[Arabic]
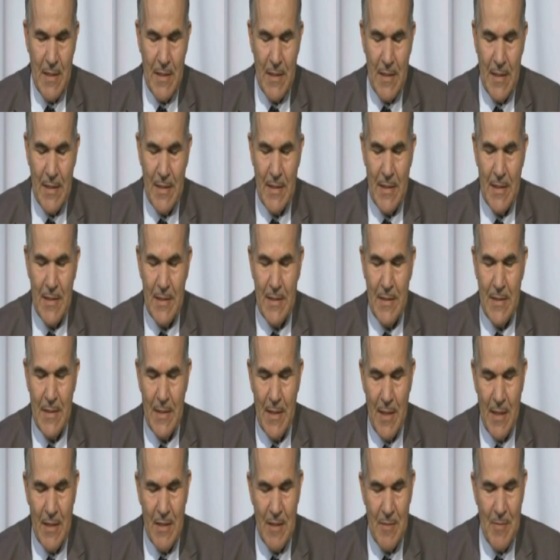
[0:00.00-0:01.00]
لان
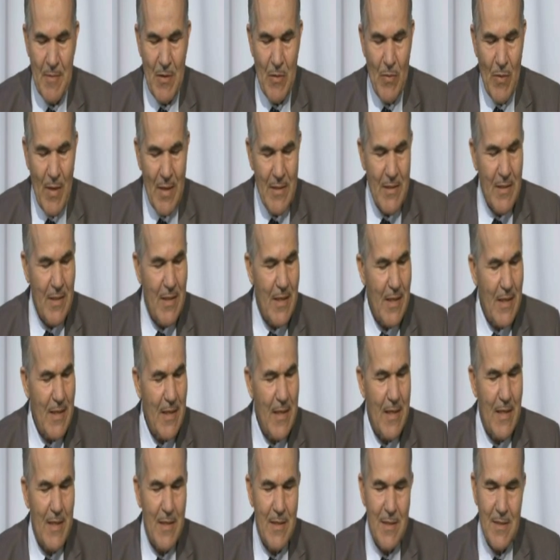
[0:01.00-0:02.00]
عندما اعدد
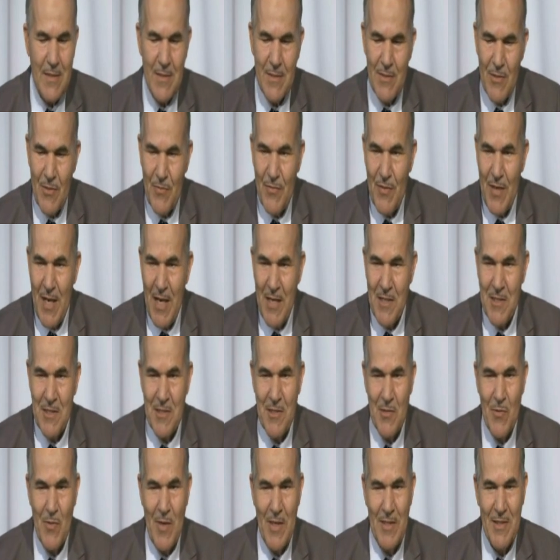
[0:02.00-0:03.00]
لك سوف
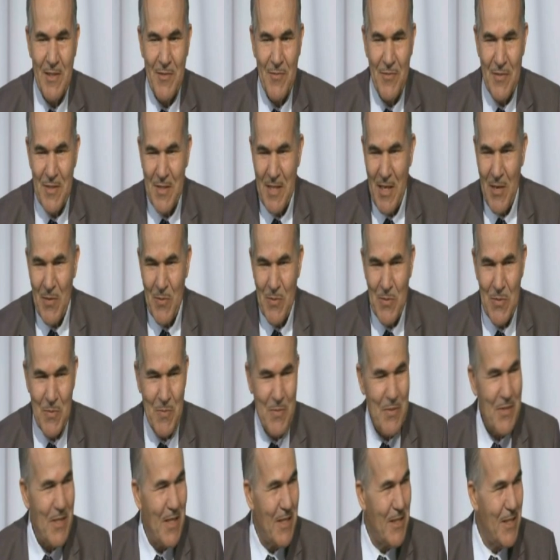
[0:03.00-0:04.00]
اعجز ان اعدد في ساعه ونصف
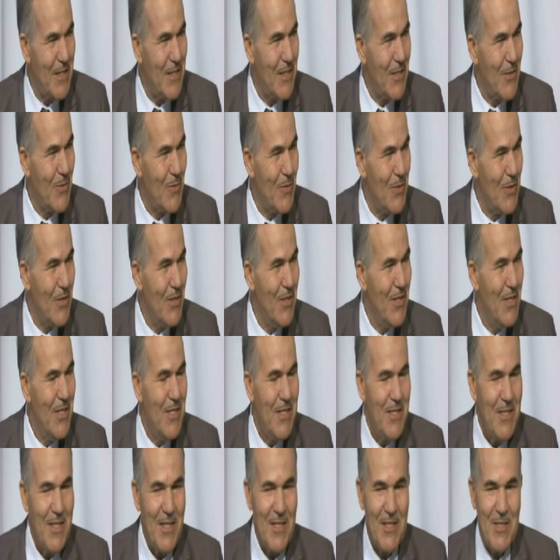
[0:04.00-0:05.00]
باش نعدد لك كل
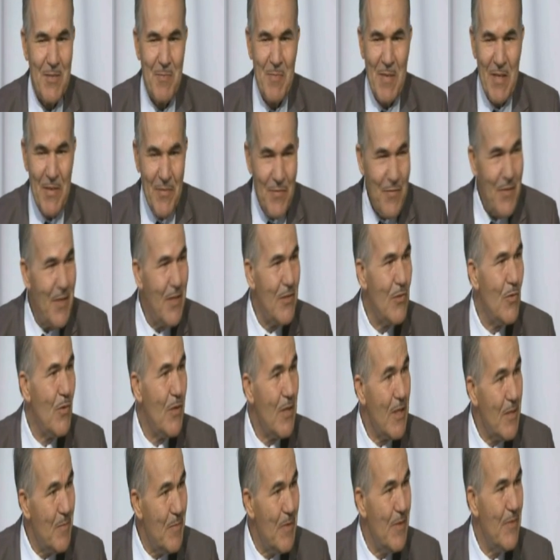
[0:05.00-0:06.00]
يعني ملفات
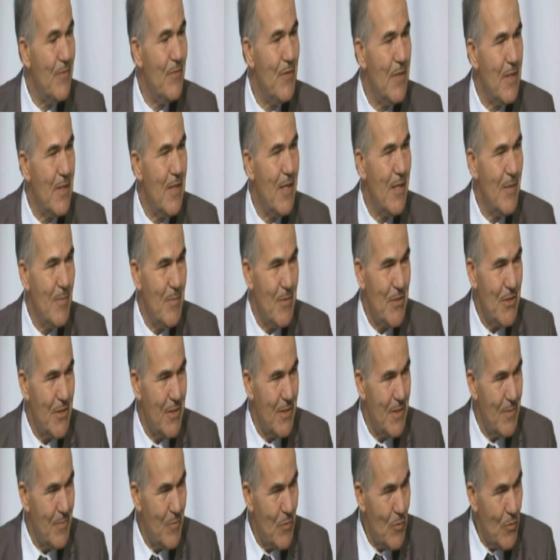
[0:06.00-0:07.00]
هناك ملفات ضخمه
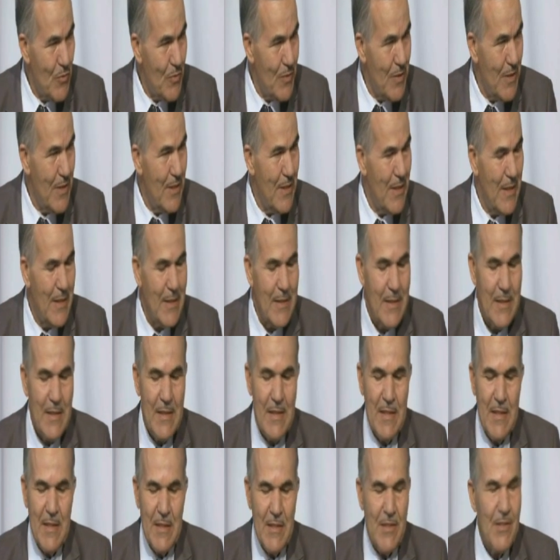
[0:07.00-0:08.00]
جدا موجوده الان
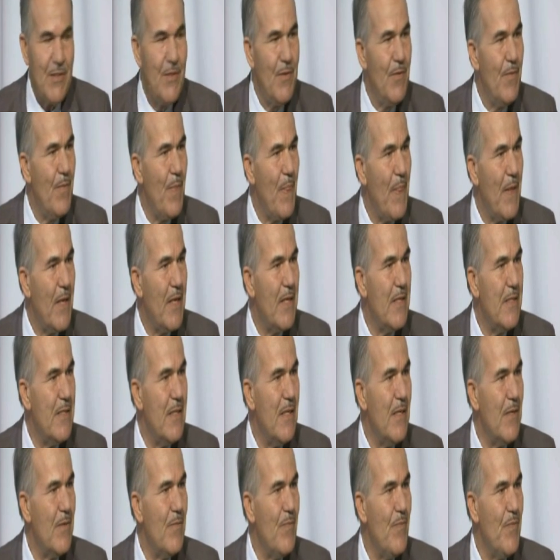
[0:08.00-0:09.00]
ابرزها سيد
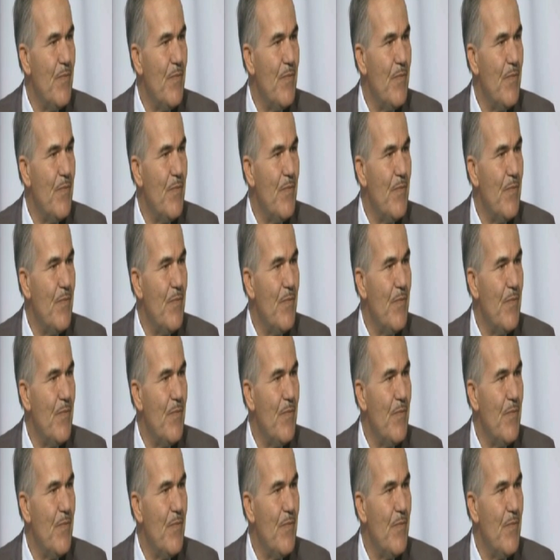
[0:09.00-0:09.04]
الوزير